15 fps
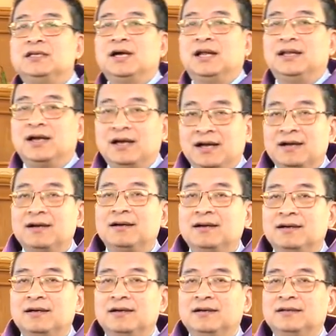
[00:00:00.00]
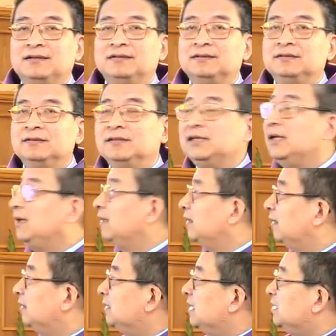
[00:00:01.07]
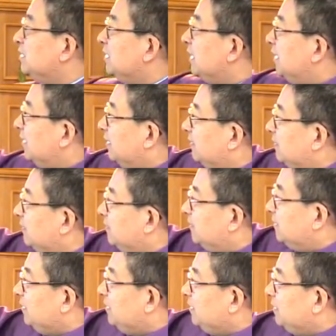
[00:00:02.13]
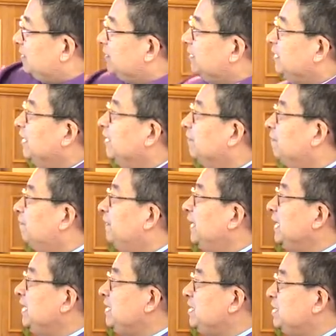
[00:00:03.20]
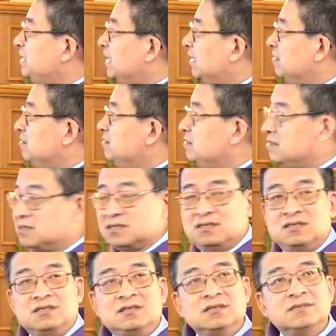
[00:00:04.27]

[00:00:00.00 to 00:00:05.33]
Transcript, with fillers: 亚当，但是呢，也非人子。